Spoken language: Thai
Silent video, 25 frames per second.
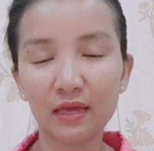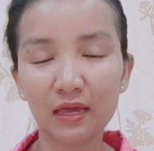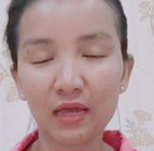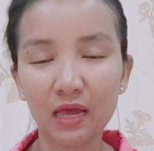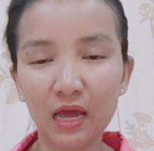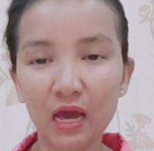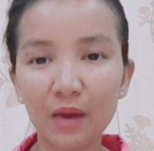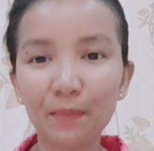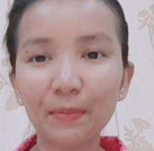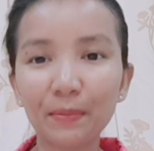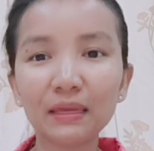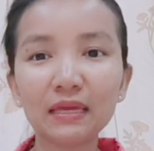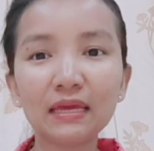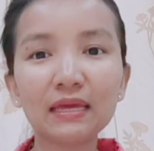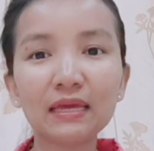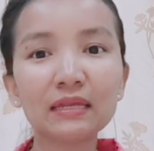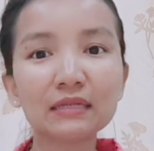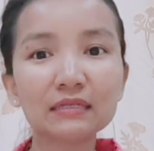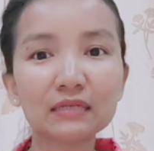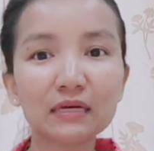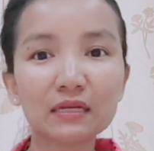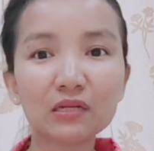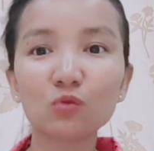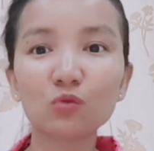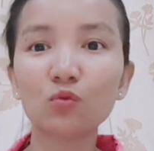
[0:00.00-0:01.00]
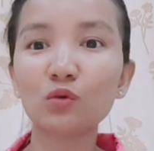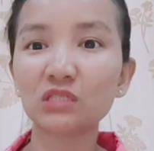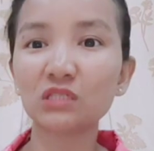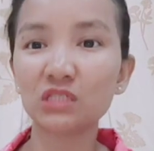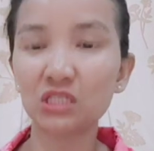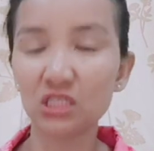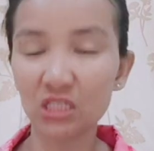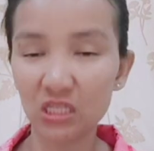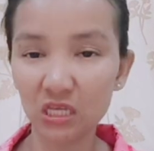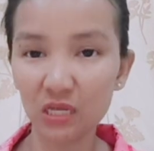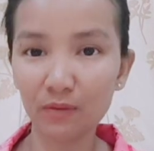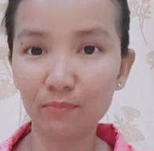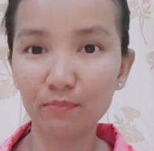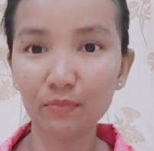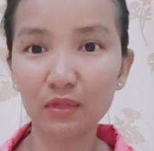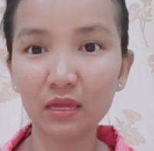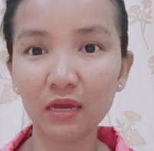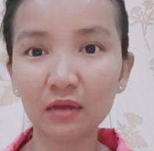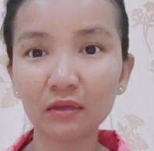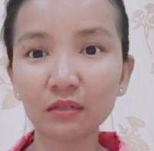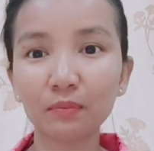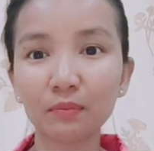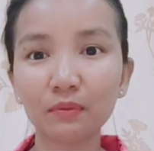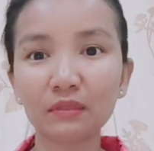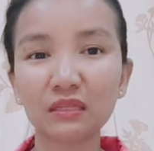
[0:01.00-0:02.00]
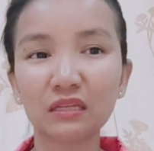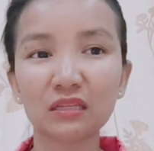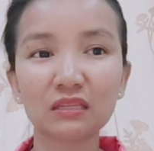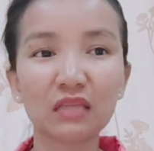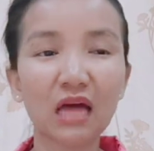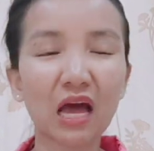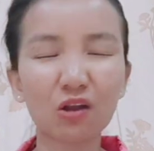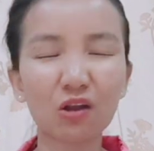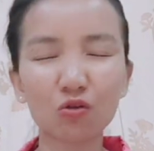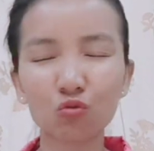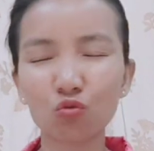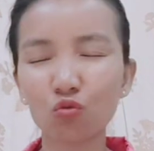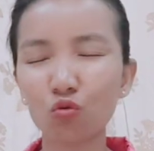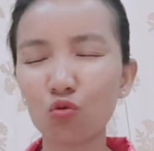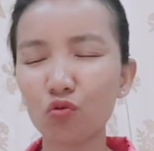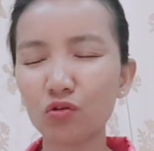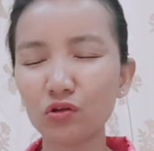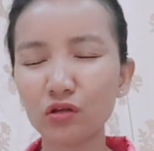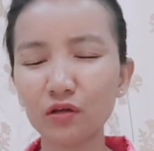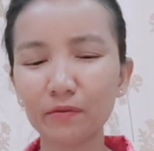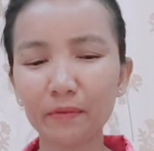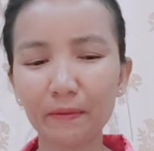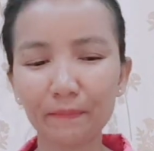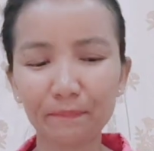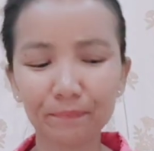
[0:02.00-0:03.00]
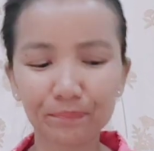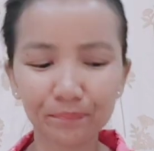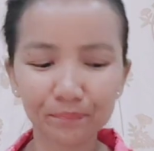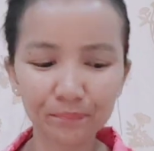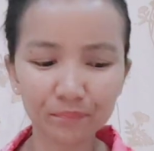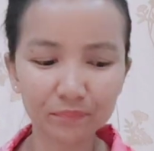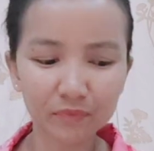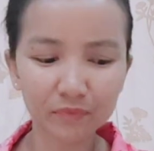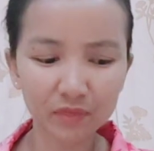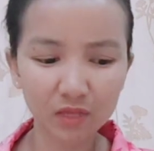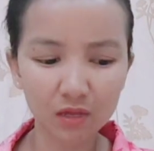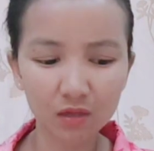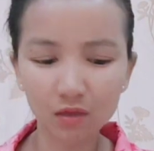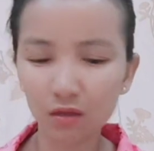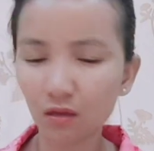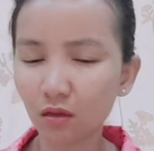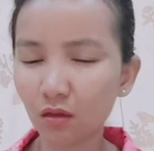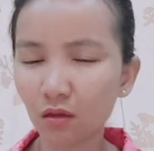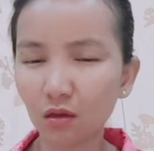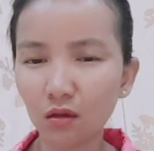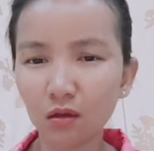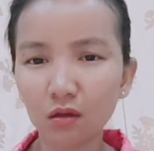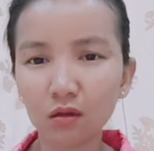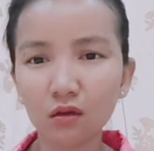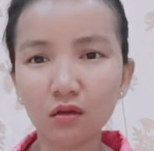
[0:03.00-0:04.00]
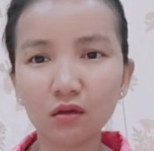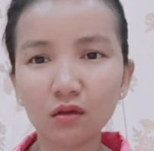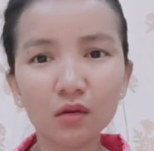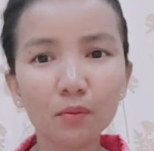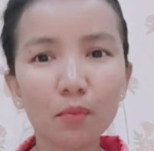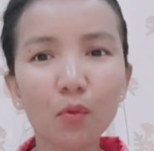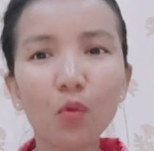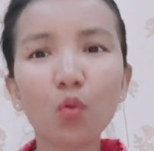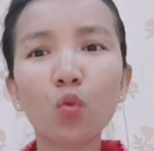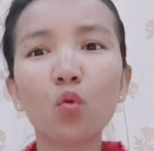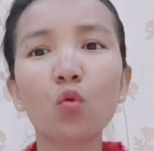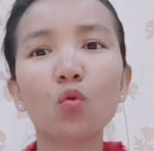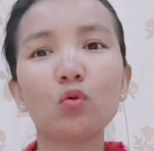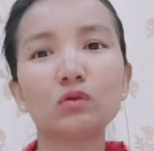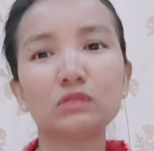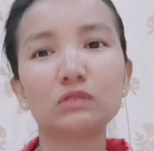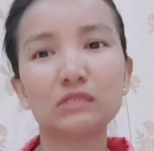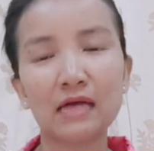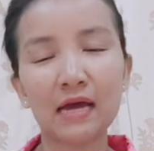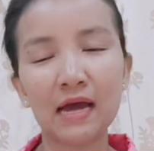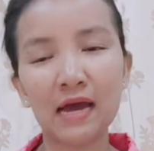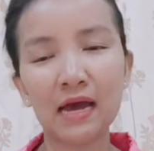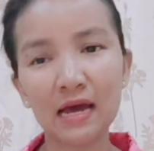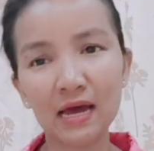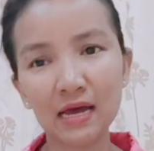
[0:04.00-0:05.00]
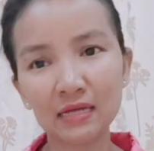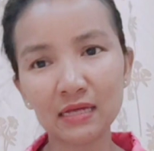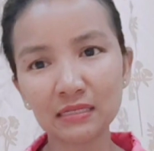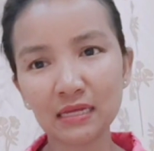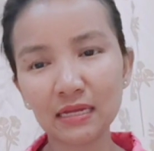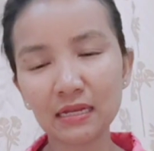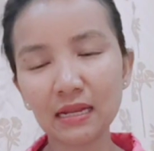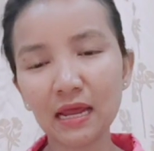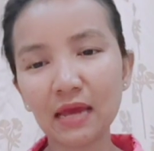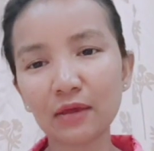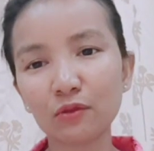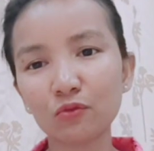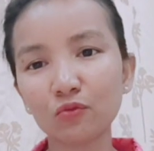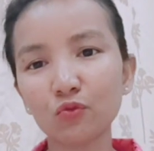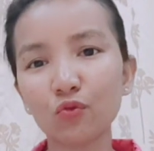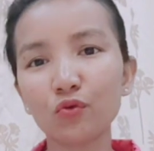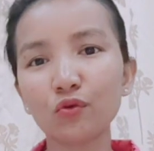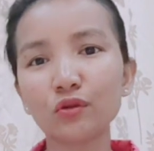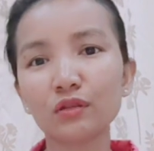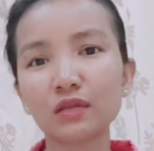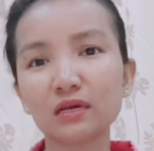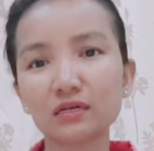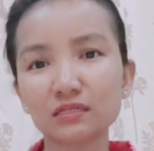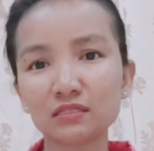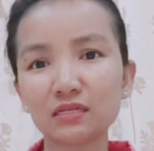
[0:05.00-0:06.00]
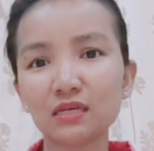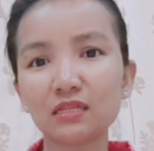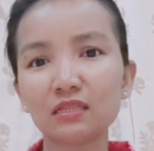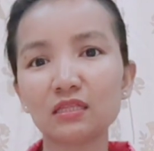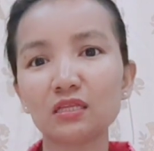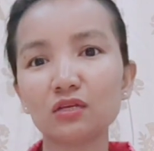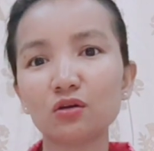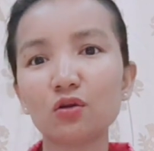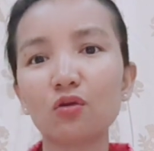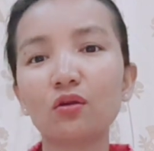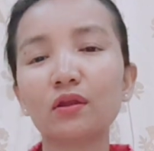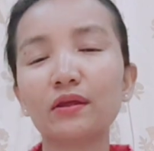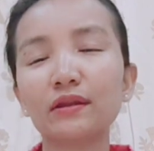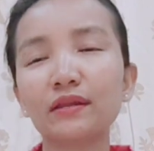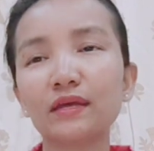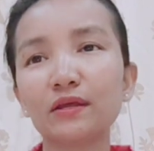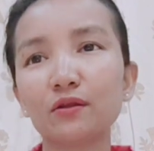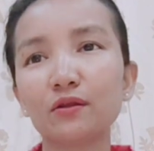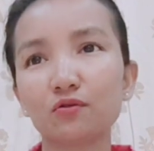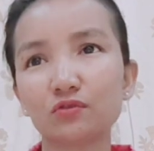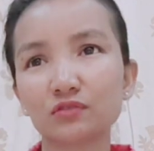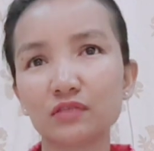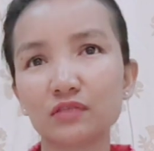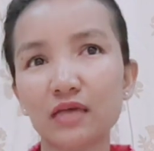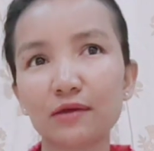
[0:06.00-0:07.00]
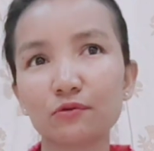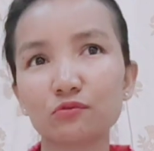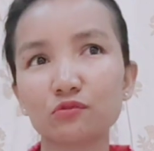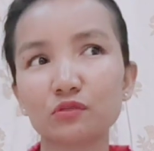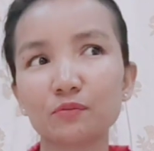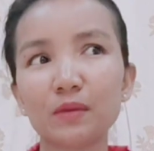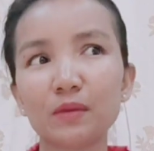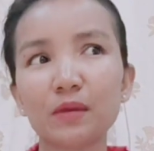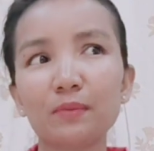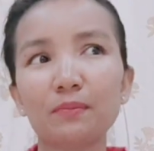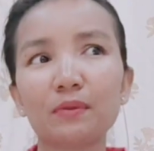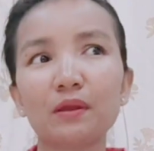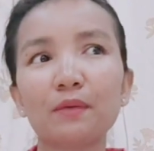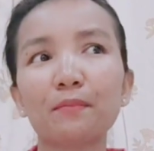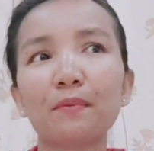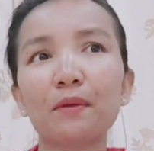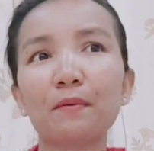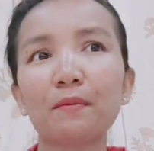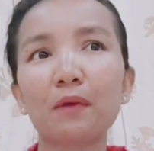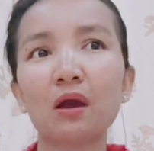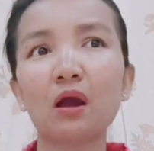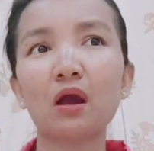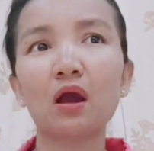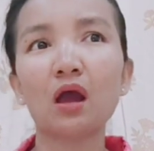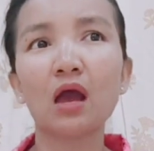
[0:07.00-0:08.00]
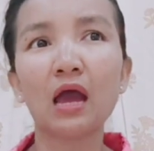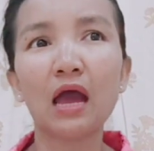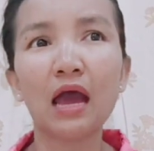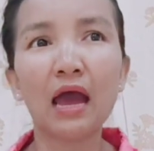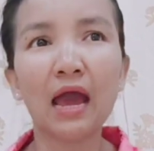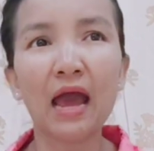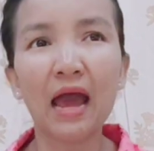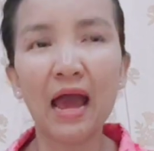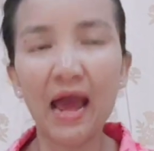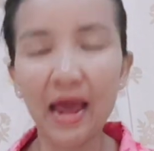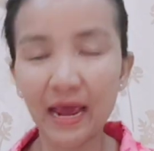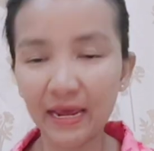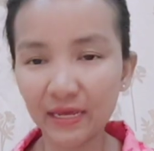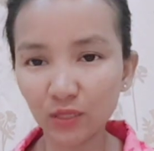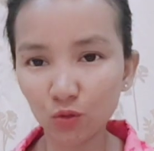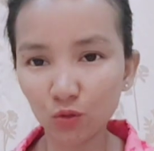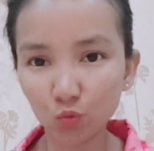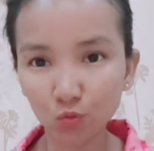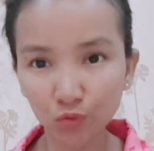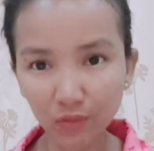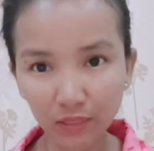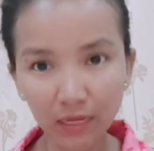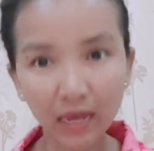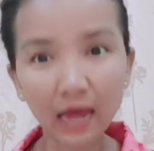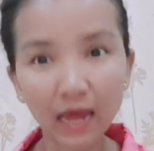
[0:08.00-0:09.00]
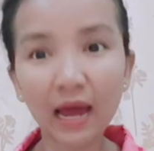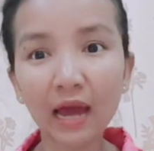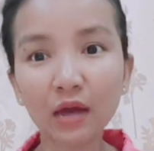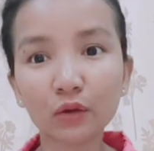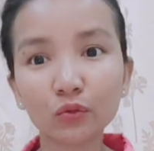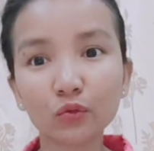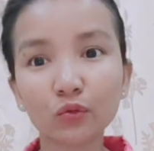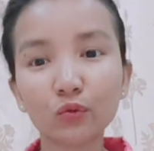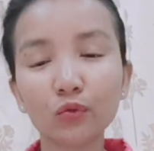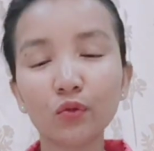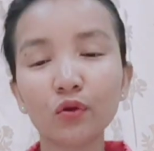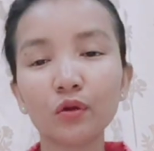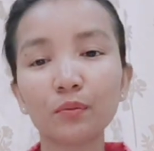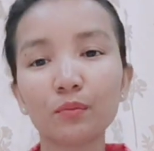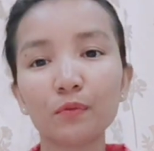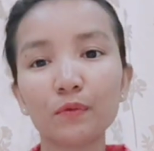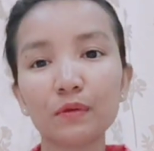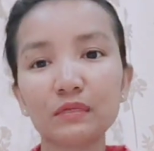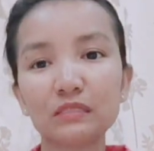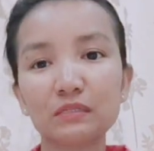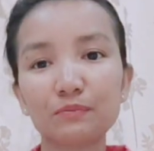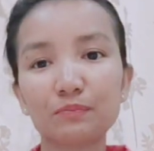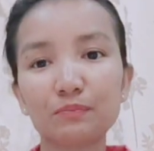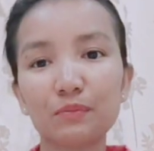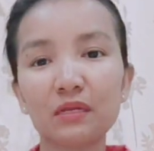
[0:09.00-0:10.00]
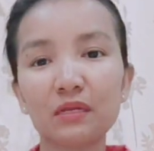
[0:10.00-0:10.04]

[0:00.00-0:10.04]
เอาไปกินซะดีกว่าสิถิมยังต่าง ๆ ทุกคนคือแบบ คือโอู้หจะหาชั้นใดทุกคนอย่างเช่นที่กรณีน้องชายของสเปนเพิ่นก็แบบว่าให้ทุกอย่างทุกคนบ่ว่าจะเป็น